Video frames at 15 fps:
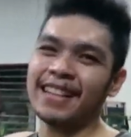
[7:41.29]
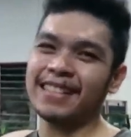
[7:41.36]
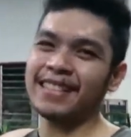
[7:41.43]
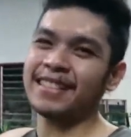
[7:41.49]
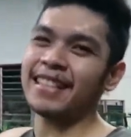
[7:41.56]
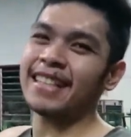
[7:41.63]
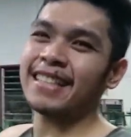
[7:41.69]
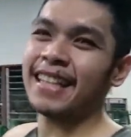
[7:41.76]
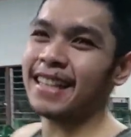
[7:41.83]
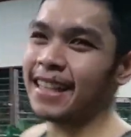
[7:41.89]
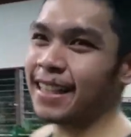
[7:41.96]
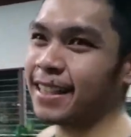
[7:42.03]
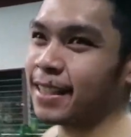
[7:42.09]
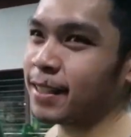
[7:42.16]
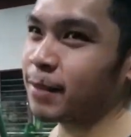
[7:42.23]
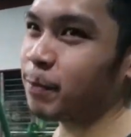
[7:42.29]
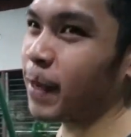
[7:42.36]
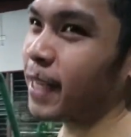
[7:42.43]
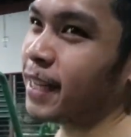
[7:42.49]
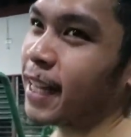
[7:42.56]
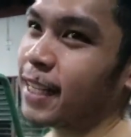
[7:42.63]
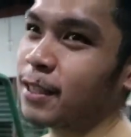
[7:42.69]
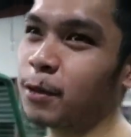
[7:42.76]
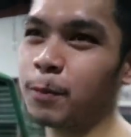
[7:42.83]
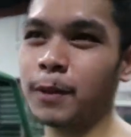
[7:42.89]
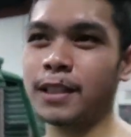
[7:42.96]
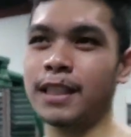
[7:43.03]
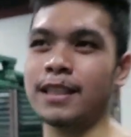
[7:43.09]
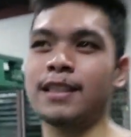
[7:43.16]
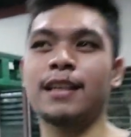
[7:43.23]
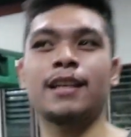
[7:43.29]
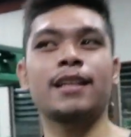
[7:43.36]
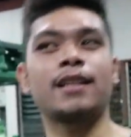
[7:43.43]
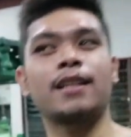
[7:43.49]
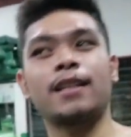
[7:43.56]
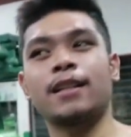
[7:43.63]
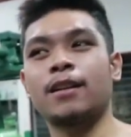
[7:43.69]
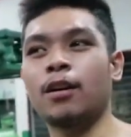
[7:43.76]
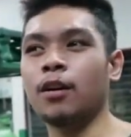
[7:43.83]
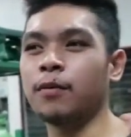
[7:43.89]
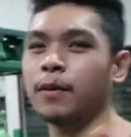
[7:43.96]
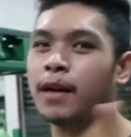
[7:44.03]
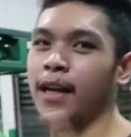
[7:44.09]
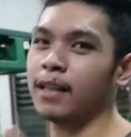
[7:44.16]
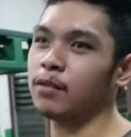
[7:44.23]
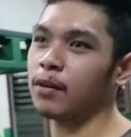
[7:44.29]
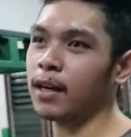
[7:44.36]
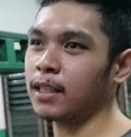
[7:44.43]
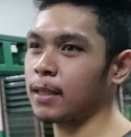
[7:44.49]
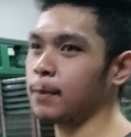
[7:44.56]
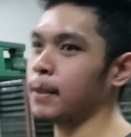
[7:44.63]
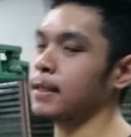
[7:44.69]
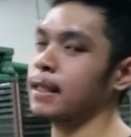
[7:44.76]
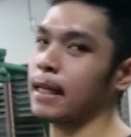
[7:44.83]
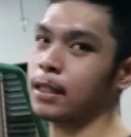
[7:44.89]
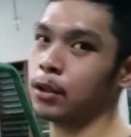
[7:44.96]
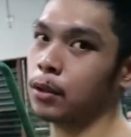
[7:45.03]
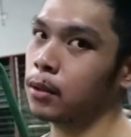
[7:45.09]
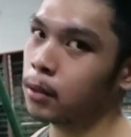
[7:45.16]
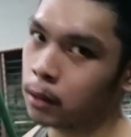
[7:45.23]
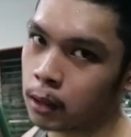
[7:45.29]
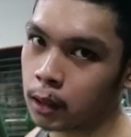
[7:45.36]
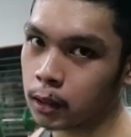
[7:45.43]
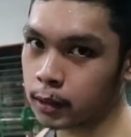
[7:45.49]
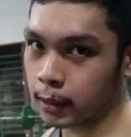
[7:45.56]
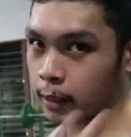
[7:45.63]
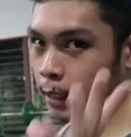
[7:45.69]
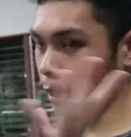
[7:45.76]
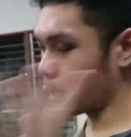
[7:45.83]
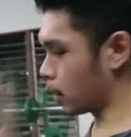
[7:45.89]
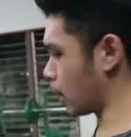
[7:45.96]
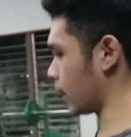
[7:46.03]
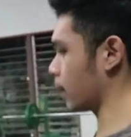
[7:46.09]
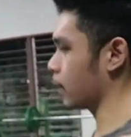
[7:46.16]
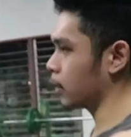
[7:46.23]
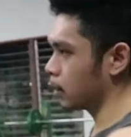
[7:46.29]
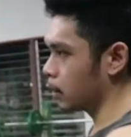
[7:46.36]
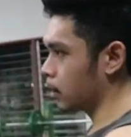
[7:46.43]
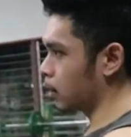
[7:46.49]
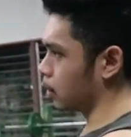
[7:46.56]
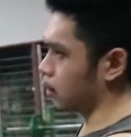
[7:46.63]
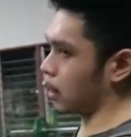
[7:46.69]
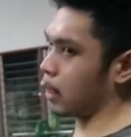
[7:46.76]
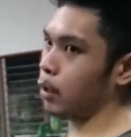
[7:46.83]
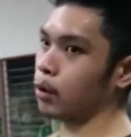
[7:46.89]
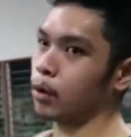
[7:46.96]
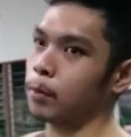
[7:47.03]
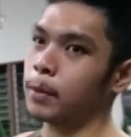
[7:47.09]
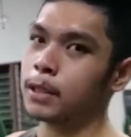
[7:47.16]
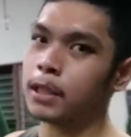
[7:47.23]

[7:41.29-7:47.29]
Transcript: exercise natin, pec deck superset sa overhead tricep extension na single ay ano,